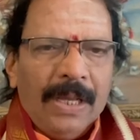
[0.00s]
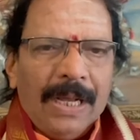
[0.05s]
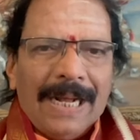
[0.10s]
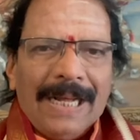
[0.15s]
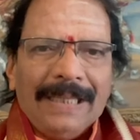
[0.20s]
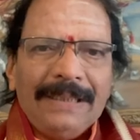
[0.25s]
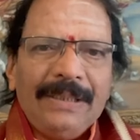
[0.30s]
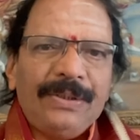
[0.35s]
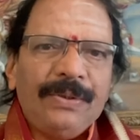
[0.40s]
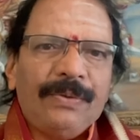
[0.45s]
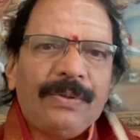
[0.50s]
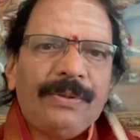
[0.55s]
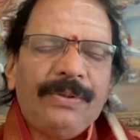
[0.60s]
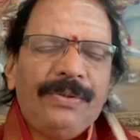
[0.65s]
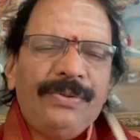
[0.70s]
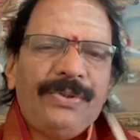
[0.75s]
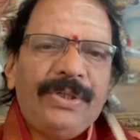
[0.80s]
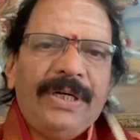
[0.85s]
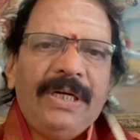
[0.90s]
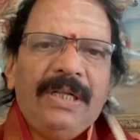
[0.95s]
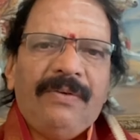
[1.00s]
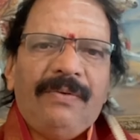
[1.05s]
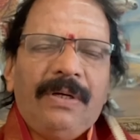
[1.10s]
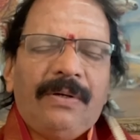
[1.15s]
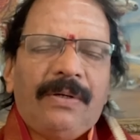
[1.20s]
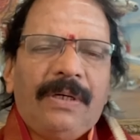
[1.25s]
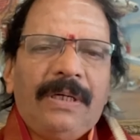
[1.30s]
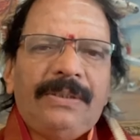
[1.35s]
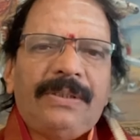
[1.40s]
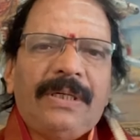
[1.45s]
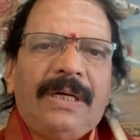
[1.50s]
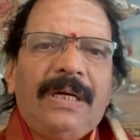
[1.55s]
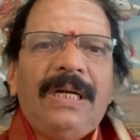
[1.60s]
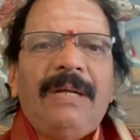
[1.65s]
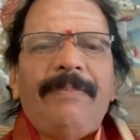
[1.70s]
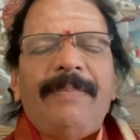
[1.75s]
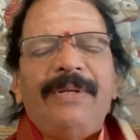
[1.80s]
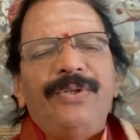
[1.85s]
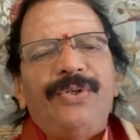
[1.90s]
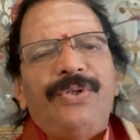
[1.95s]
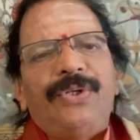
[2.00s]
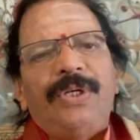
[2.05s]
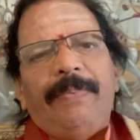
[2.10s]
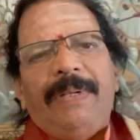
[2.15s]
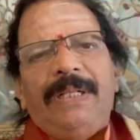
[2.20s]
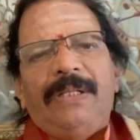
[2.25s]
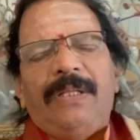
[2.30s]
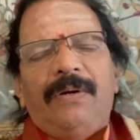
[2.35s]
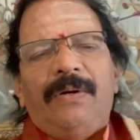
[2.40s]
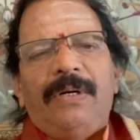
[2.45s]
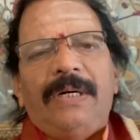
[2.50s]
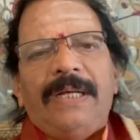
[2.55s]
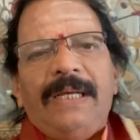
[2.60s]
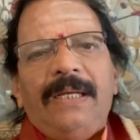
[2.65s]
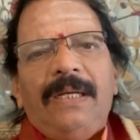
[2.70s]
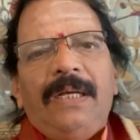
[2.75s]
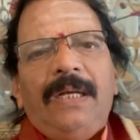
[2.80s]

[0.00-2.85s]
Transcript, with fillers: ఆదిత్య హృదయం చేయడం అని కూడా చాలా మంచి ఫలితాలు ఉంటాయి